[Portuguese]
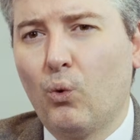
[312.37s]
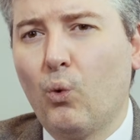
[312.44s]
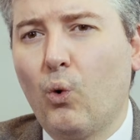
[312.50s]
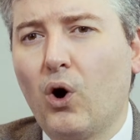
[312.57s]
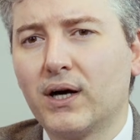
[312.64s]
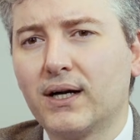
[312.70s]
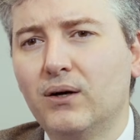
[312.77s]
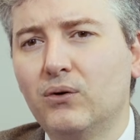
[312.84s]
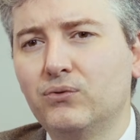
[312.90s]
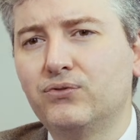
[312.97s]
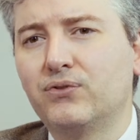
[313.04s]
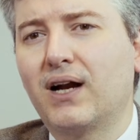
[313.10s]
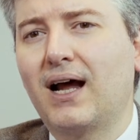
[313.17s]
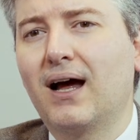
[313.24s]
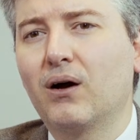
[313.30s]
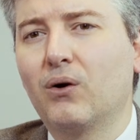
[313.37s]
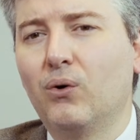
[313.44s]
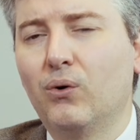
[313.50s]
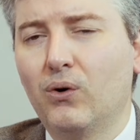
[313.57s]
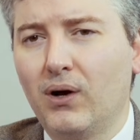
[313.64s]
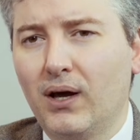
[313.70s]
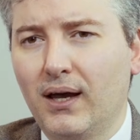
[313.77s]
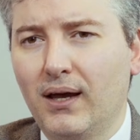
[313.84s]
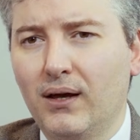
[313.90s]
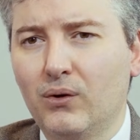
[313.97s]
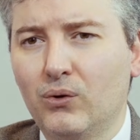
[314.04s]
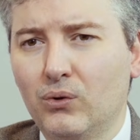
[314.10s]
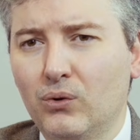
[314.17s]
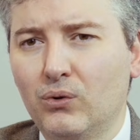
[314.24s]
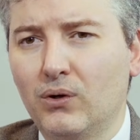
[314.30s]
o órgão fraco é
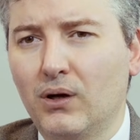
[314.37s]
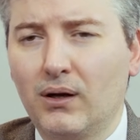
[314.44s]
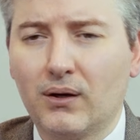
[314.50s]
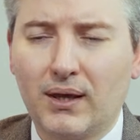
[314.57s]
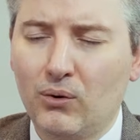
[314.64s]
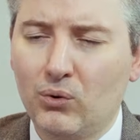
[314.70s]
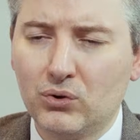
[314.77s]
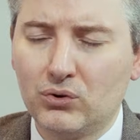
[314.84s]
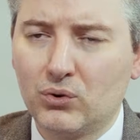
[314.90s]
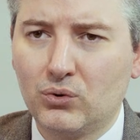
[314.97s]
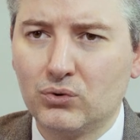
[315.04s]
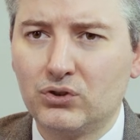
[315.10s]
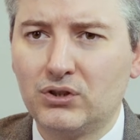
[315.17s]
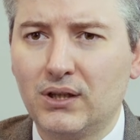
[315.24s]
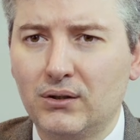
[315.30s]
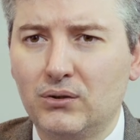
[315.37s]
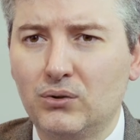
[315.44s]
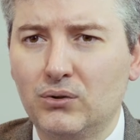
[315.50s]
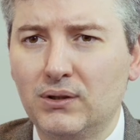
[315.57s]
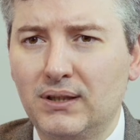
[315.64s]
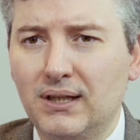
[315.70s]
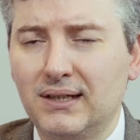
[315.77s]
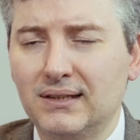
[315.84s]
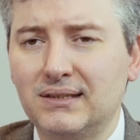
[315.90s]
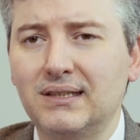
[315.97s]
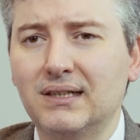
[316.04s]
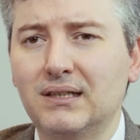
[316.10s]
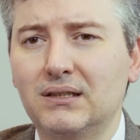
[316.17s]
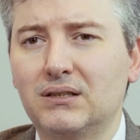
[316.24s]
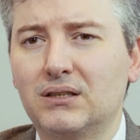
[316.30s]
o eh, que é outro conceito
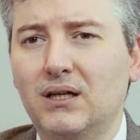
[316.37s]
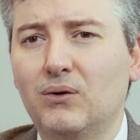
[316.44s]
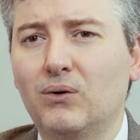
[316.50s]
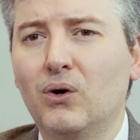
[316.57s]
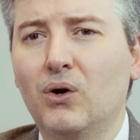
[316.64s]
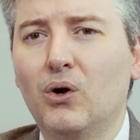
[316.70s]
interessante, que é